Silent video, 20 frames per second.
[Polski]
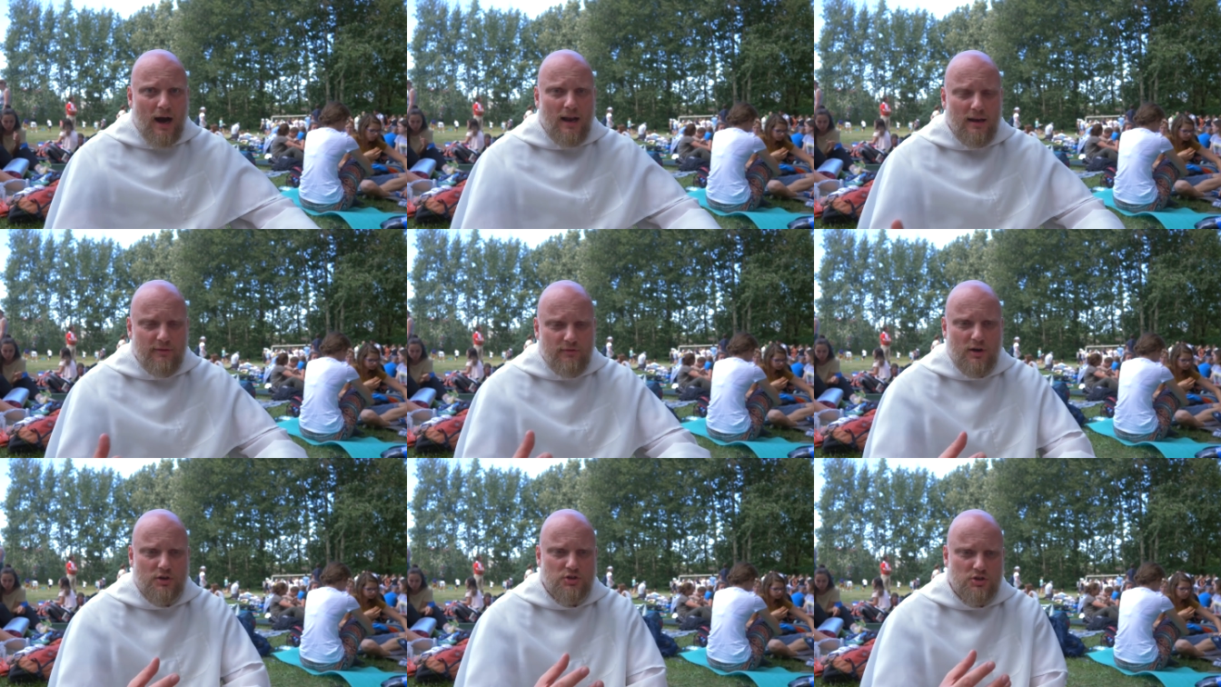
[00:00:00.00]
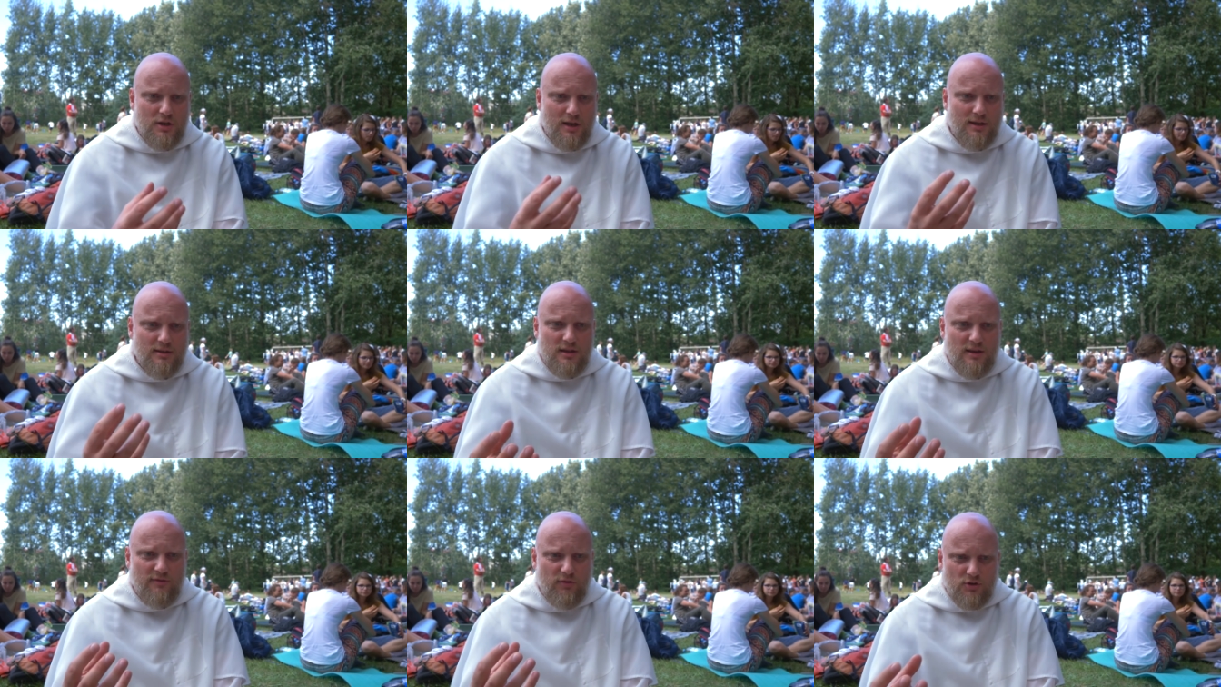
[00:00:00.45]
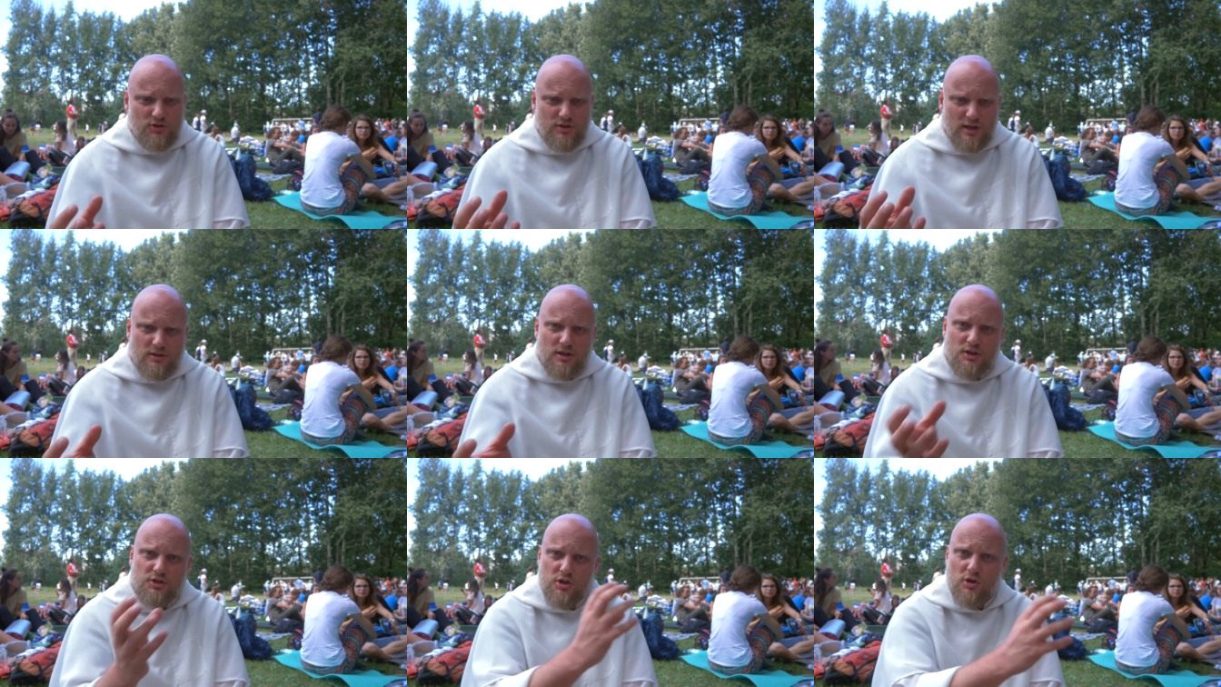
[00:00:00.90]
Ale właśnie,
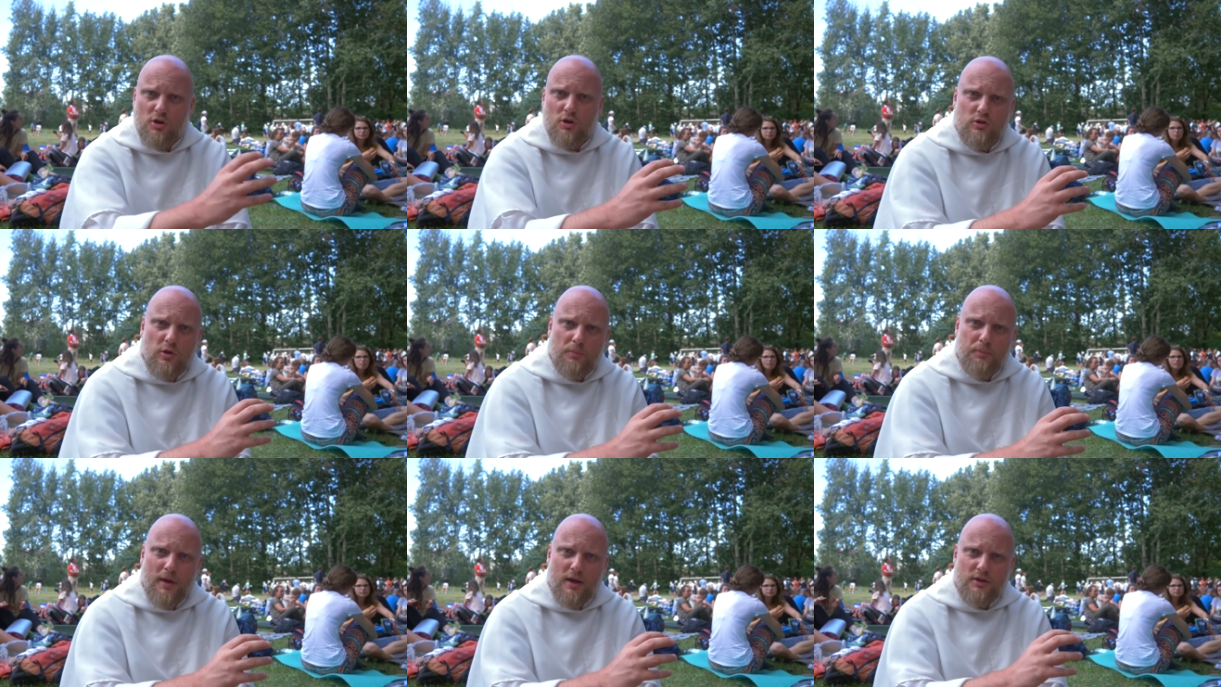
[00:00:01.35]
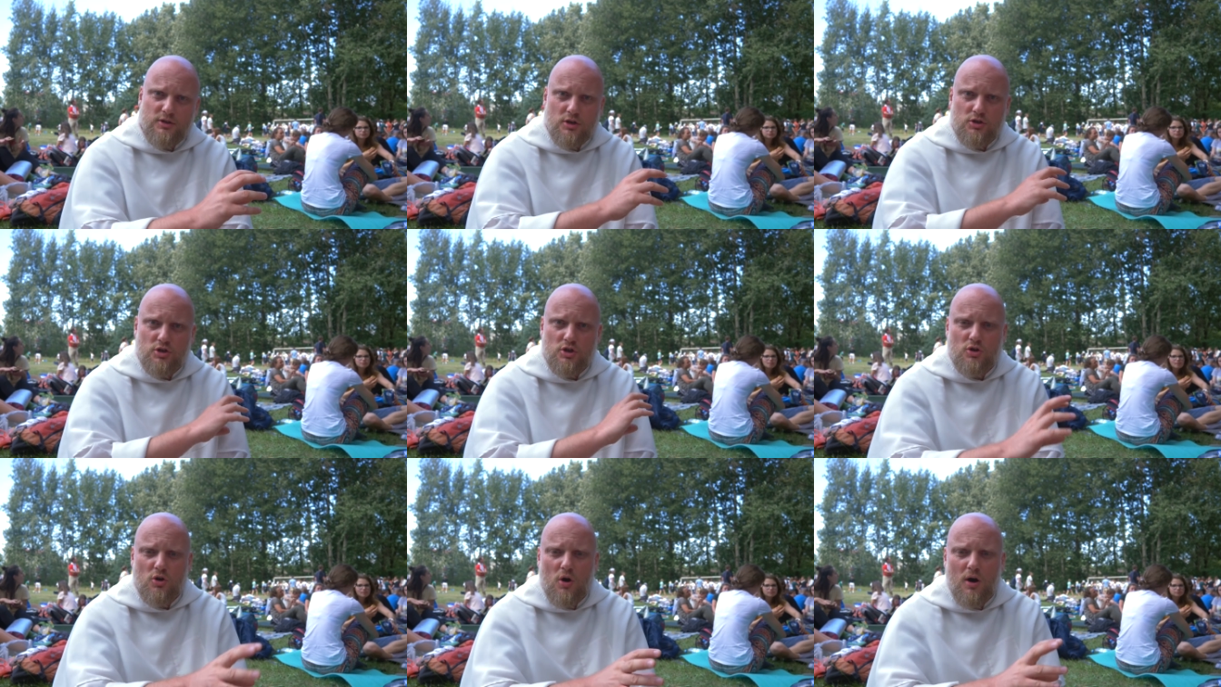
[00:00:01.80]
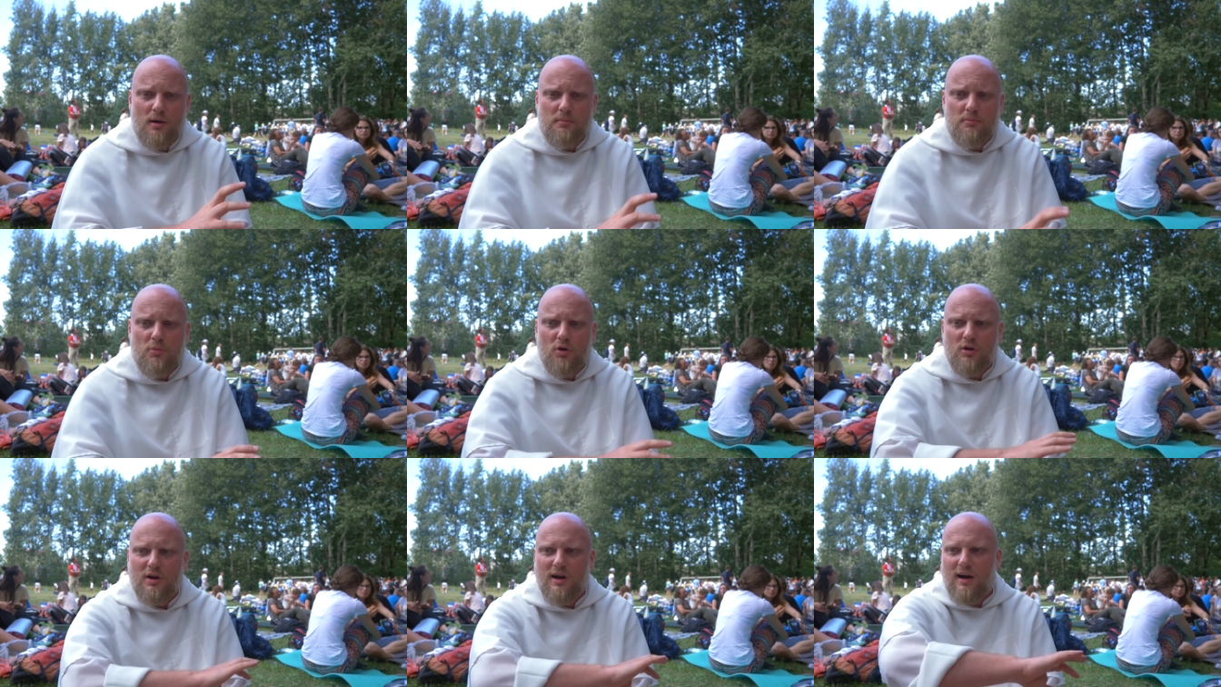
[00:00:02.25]
dewocja to jest tylko to pierwsze, czyli
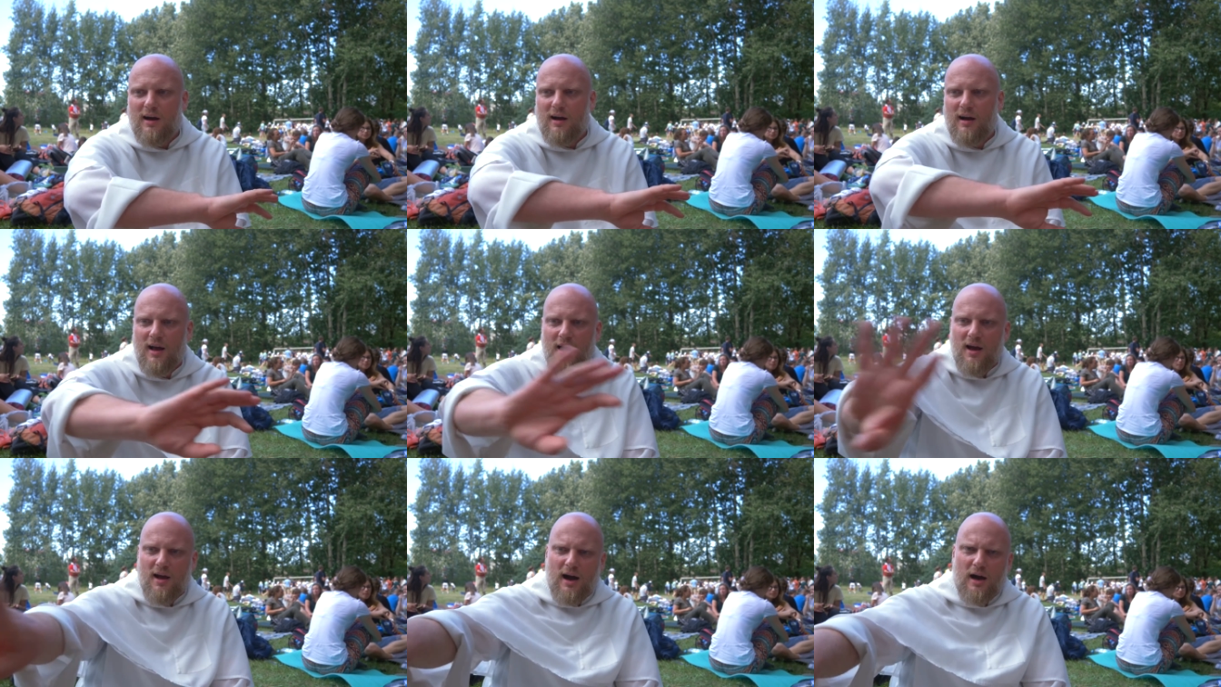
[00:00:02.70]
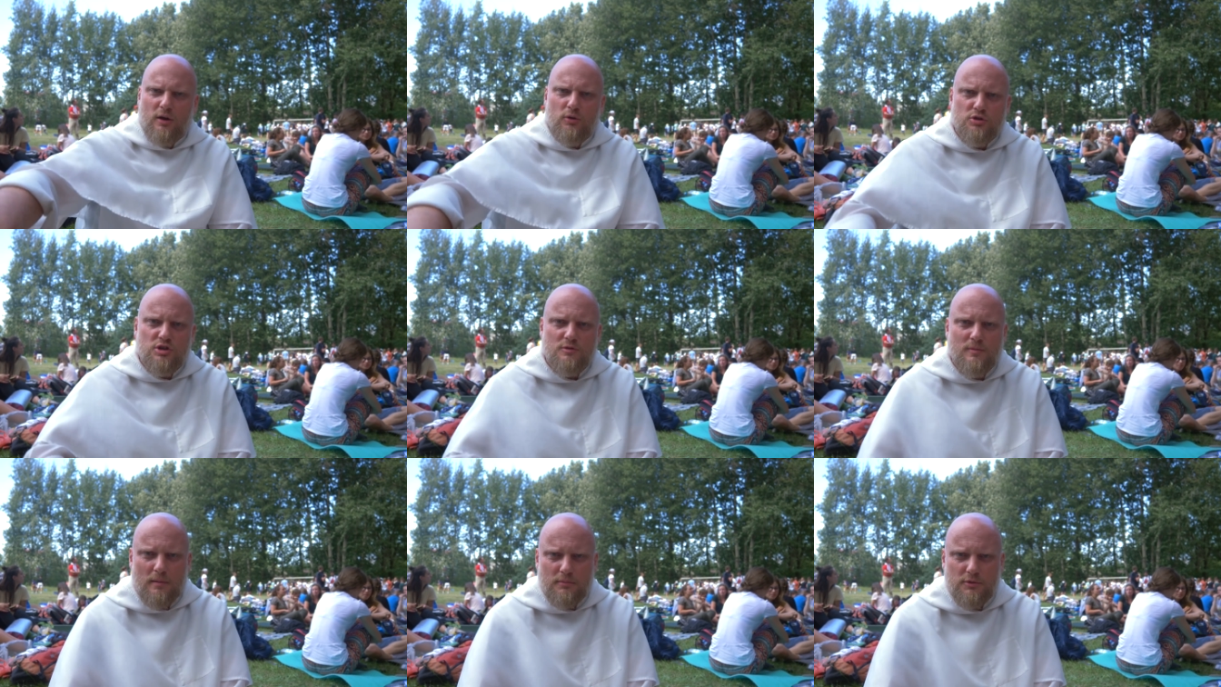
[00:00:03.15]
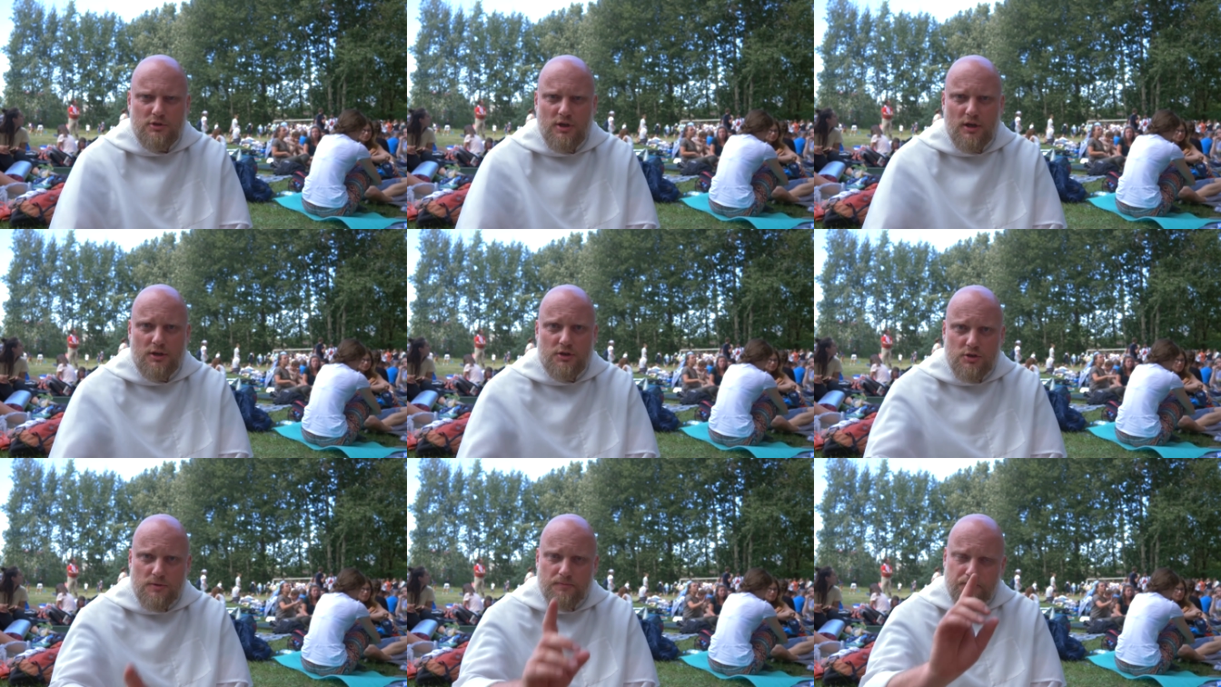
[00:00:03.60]
kocham Boga, a ludzi mam
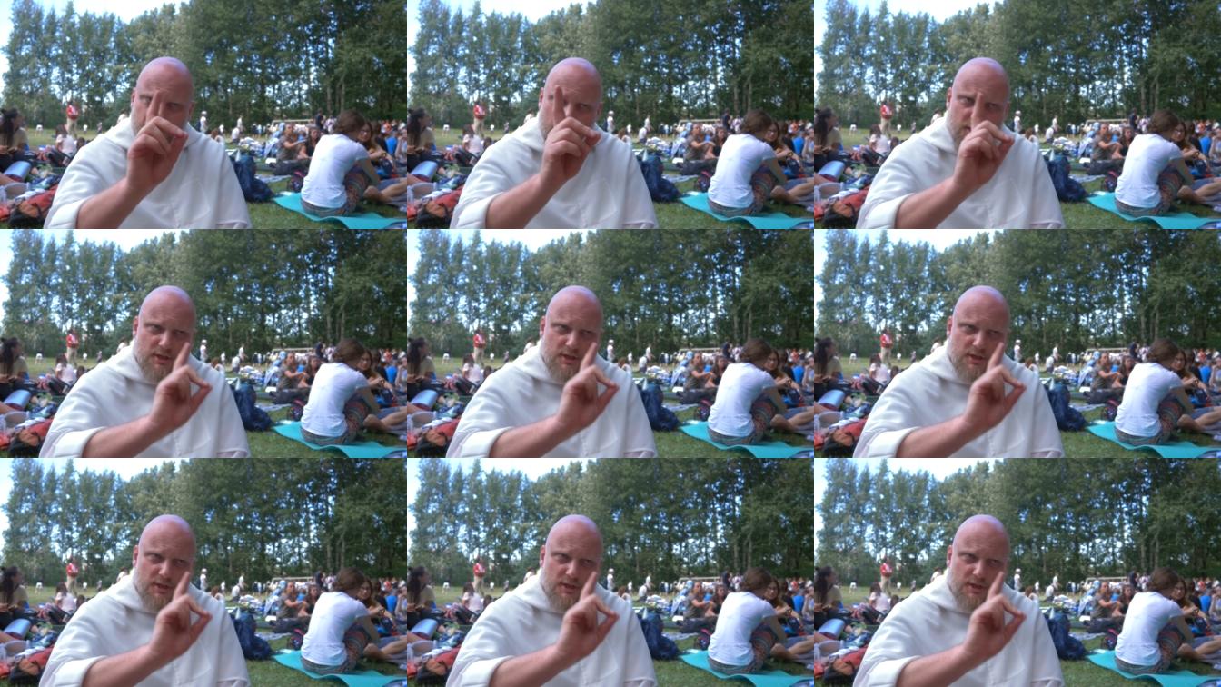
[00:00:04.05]
gdzieś.